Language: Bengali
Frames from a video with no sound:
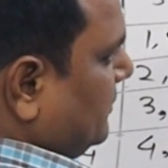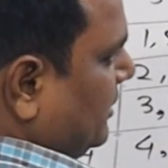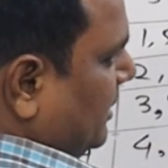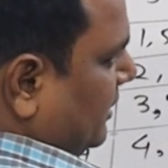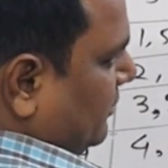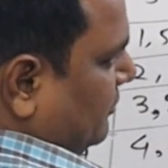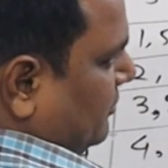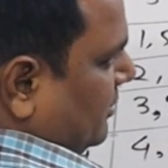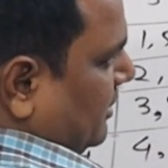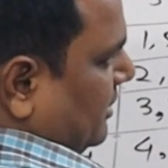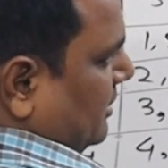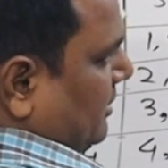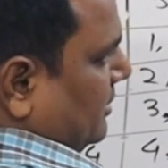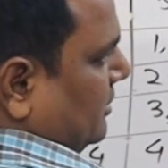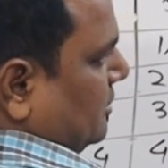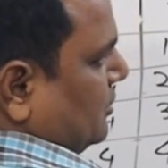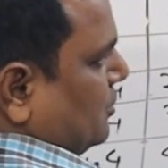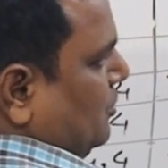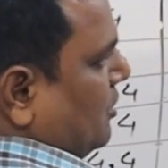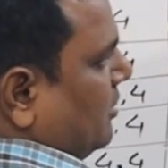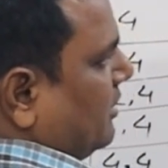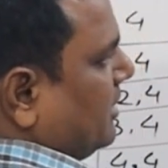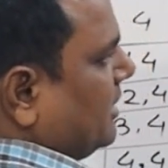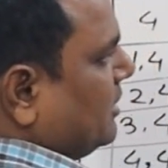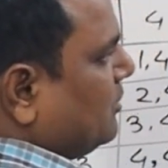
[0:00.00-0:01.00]
ক্ষেত্রে
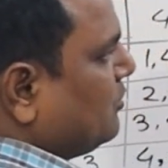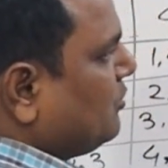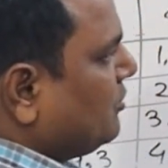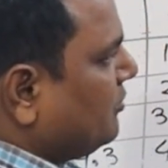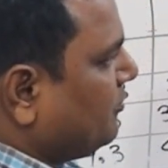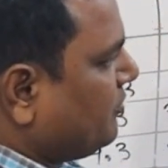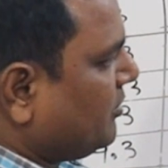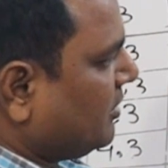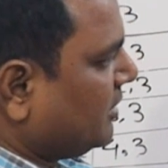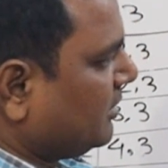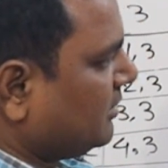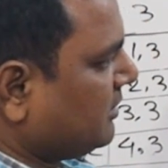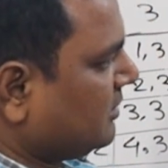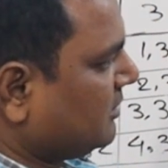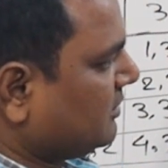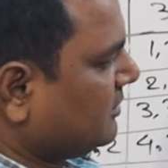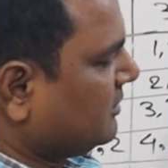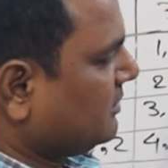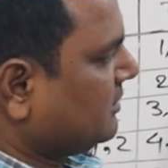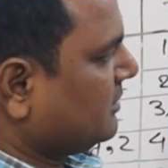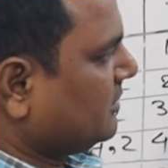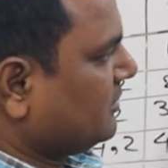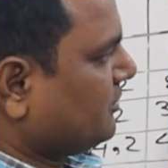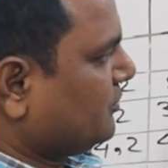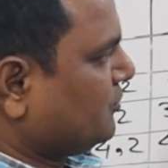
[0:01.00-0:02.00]
সংখ্যার গুণফল
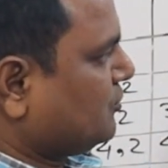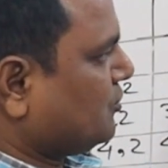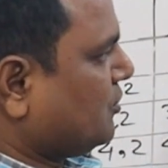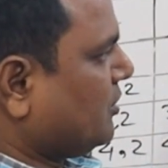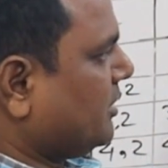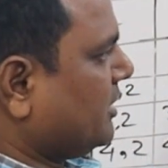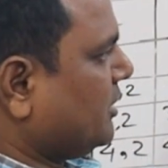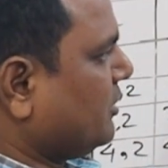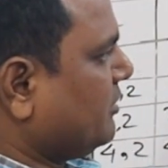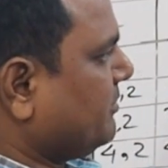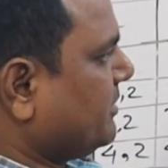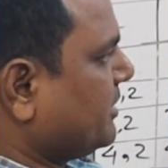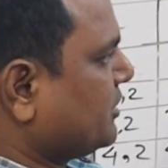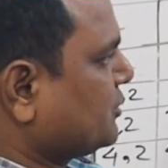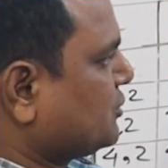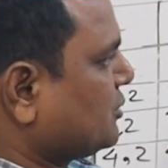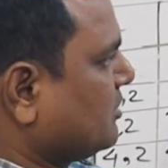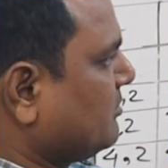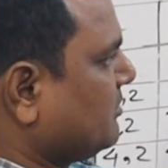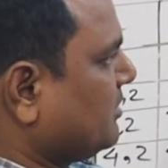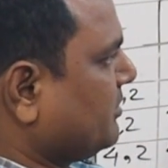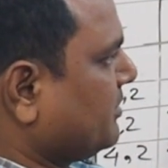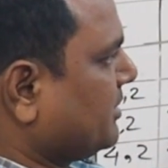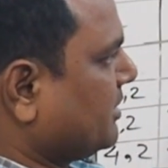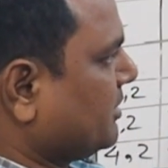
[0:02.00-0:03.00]
ছয় হবার
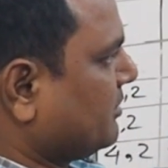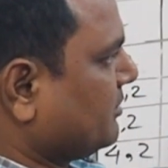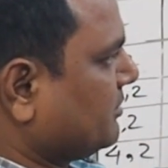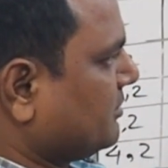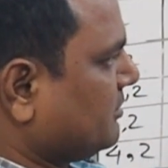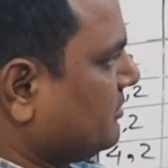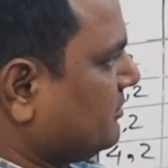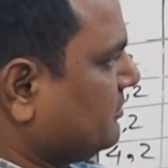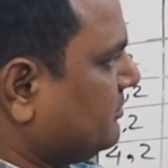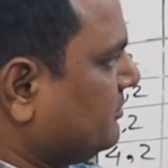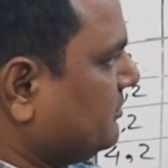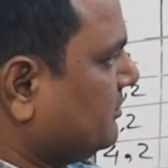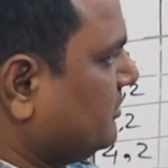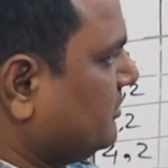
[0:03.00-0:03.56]
সম্ভাবনা কত